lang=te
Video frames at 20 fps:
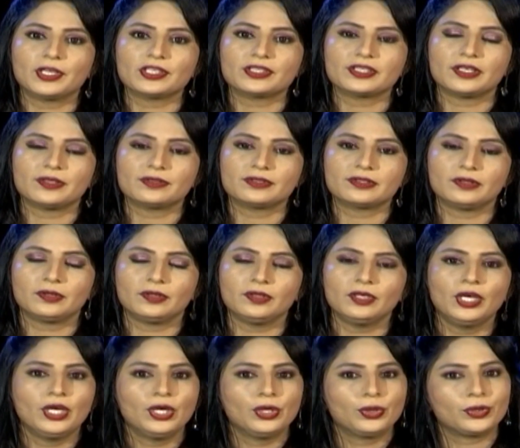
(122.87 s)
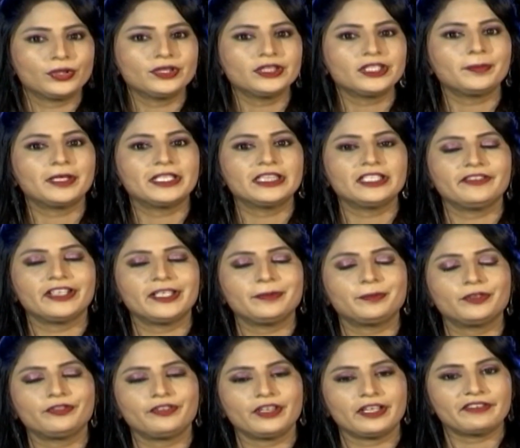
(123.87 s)
బాస్ హౌస్లో కొంతమంది
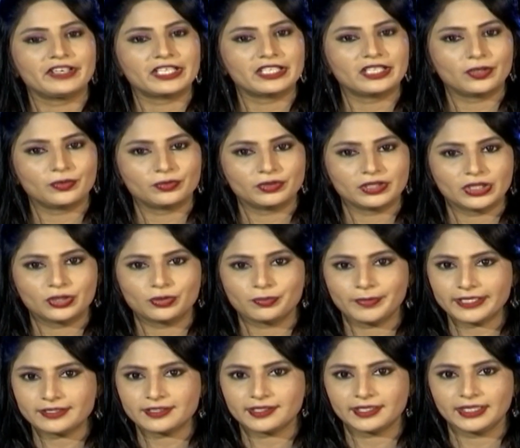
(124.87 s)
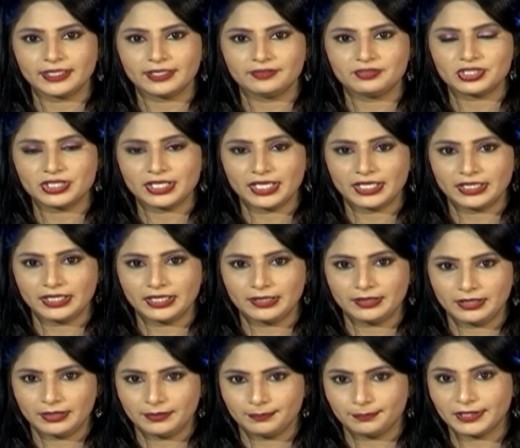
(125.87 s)
వైపు ఫేవర్గా ఉంది కుమార్ సాయి ఈ విషయాన్ని
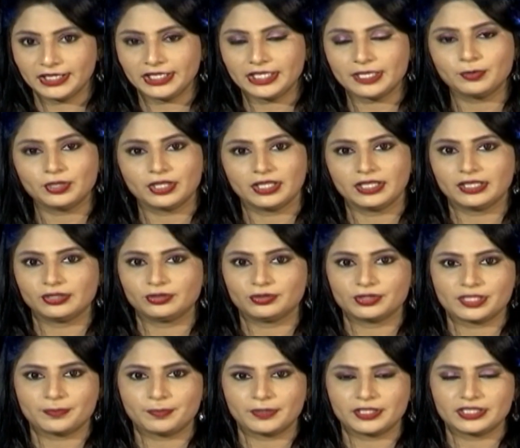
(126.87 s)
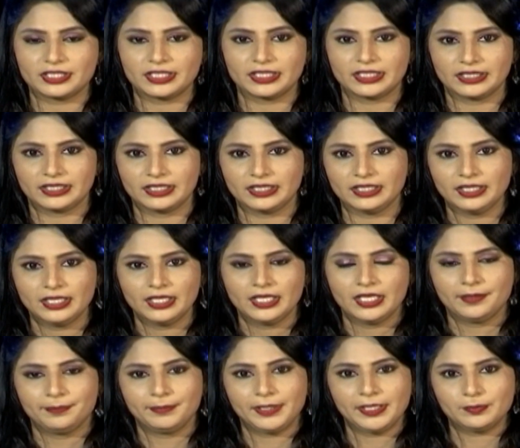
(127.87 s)
మీడియా ముఖంగా కూడా చెప్పడం జరిగింది
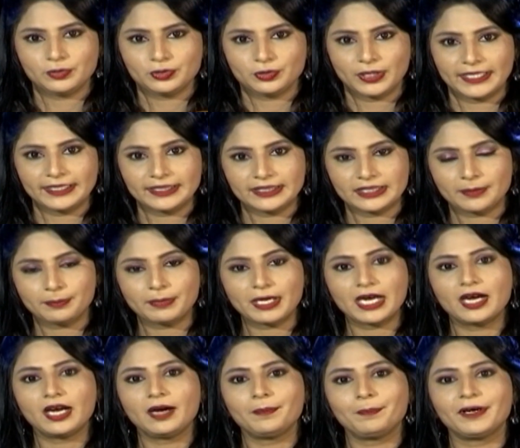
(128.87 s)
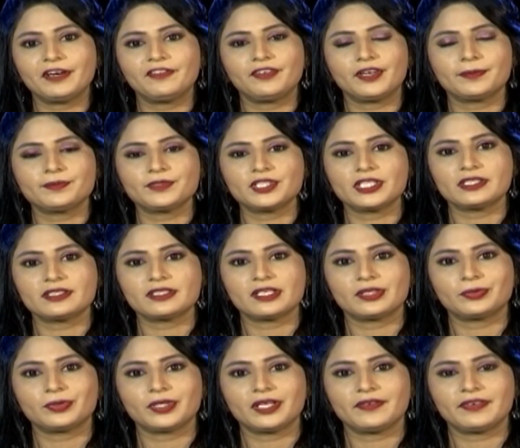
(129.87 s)
మేము ఎంత బాగా పర్ఫామ్ చేసినా
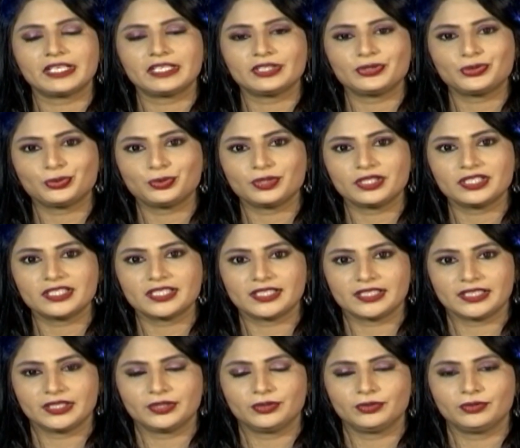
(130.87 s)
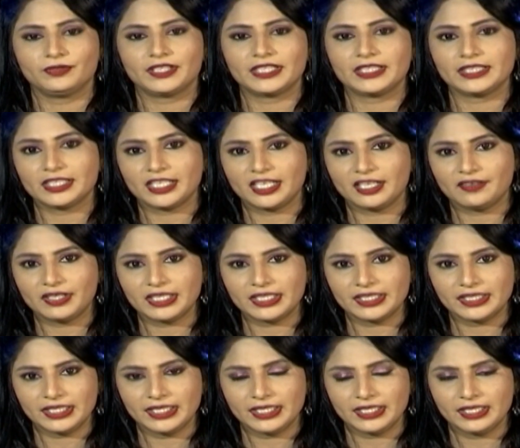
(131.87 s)
కూడా వాటిని చూపించట్లేదు వాటిని
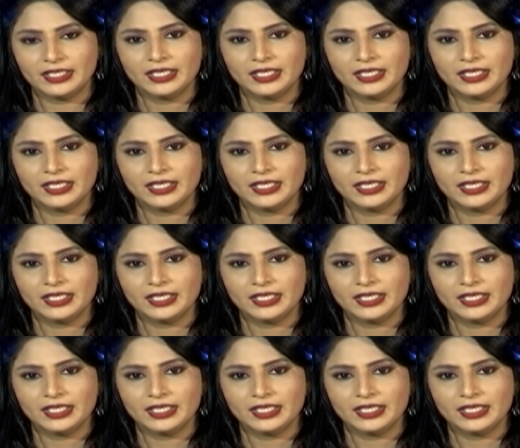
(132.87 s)
కావాలనే